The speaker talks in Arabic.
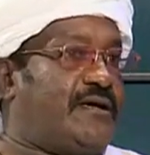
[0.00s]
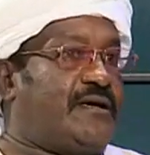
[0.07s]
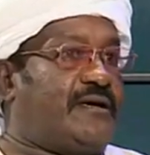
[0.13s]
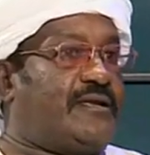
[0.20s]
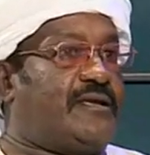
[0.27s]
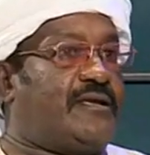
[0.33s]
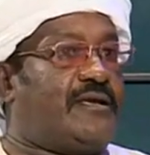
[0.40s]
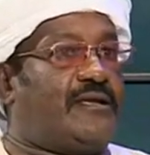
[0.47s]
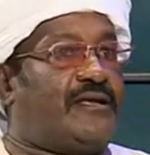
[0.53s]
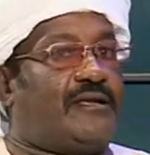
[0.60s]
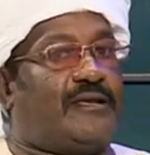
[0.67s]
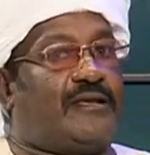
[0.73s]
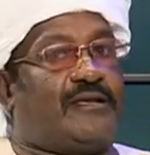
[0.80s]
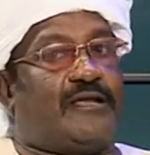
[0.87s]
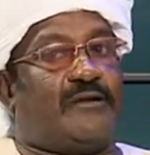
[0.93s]

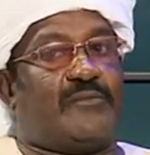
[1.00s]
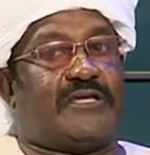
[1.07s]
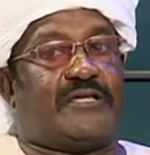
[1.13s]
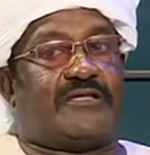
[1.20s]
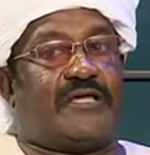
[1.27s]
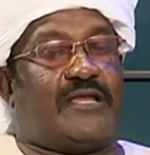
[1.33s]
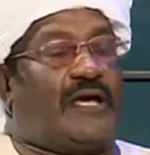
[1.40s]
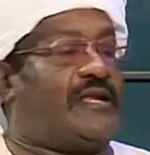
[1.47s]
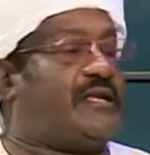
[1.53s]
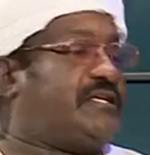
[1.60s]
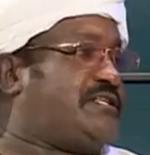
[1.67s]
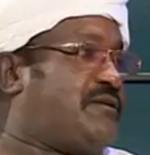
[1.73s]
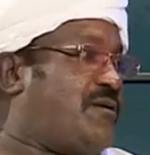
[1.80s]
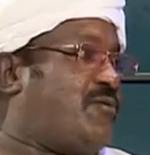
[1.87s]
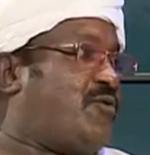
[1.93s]
للمجلس الاعلى
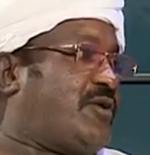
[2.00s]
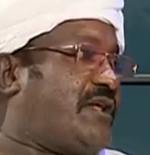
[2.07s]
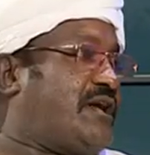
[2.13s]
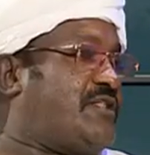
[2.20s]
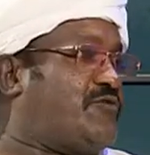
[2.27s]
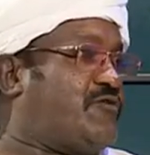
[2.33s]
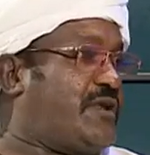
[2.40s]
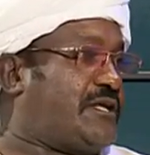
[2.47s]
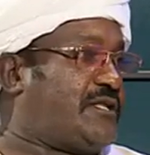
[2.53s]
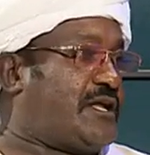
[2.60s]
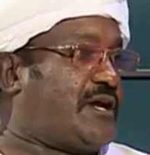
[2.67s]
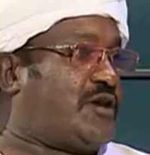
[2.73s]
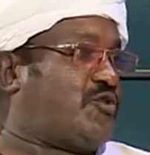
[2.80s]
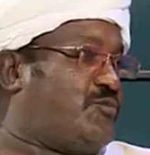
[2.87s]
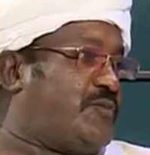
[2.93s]
للشباب والرياضه في ولايه
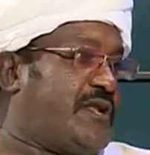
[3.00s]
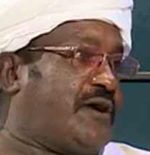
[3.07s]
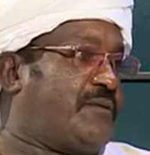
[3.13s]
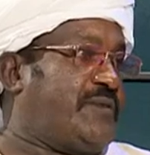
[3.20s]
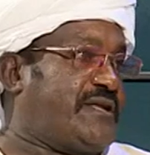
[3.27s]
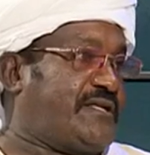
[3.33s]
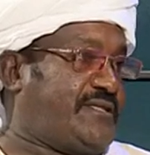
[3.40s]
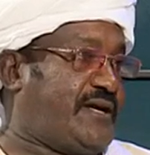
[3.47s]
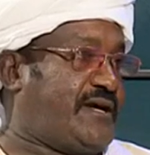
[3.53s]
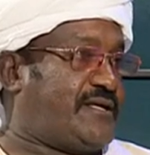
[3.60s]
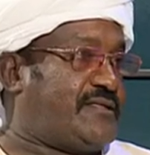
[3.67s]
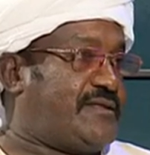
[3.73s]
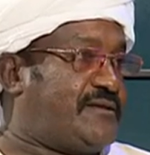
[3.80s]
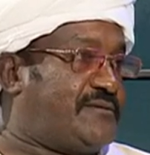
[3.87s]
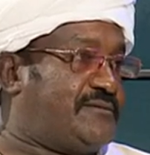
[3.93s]
الخرطوم انا اكبر اتحاد
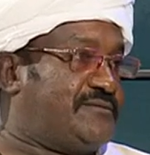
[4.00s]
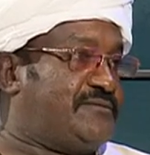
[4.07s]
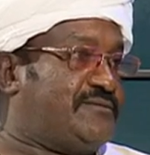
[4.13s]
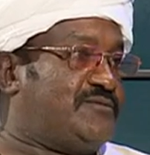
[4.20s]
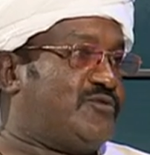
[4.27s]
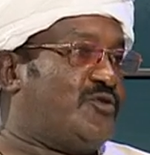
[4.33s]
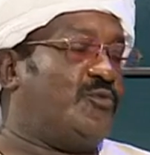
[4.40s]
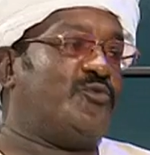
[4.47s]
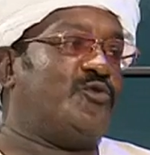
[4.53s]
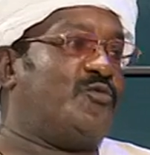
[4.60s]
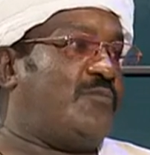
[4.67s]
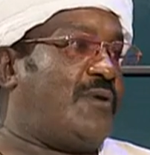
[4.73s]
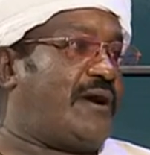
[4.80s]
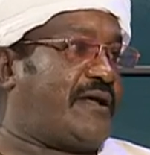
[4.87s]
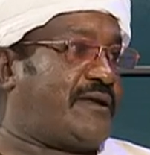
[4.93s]
وبدون
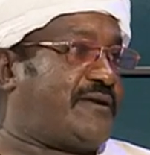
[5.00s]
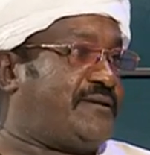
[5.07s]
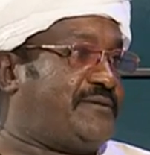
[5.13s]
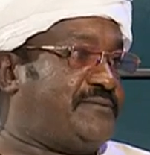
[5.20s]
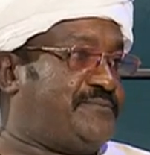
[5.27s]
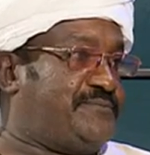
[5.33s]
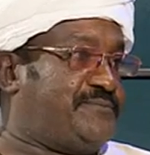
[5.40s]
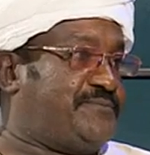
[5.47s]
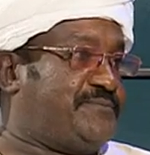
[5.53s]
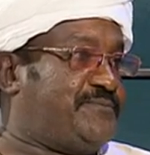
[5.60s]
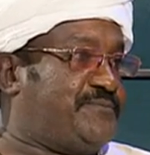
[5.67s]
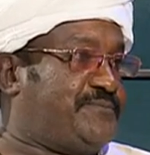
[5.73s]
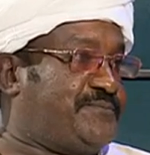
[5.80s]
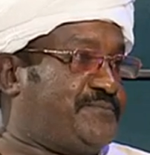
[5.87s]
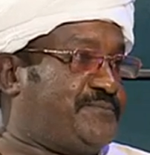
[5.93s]
مقر طيب
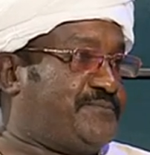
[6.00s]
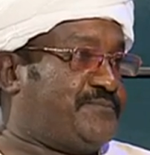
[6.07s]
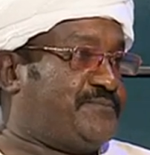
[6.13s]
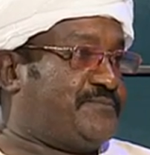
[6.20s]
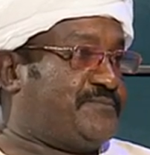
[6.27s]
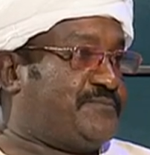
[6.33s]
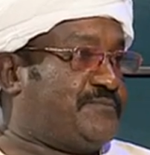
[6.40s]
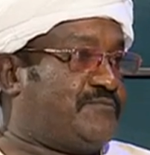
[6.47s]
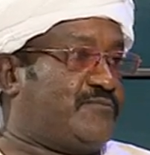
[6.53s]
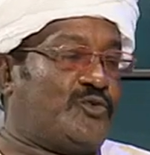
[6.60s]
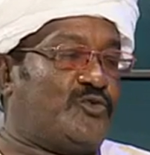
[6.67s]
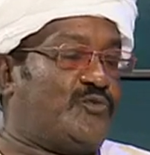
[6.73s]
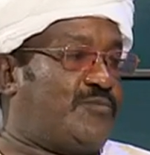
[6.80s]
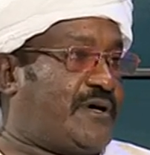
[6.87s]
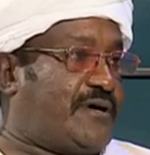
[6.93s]
بدون مقر
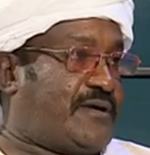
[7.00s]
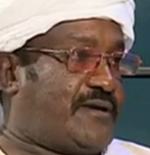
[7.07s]
بدون مقر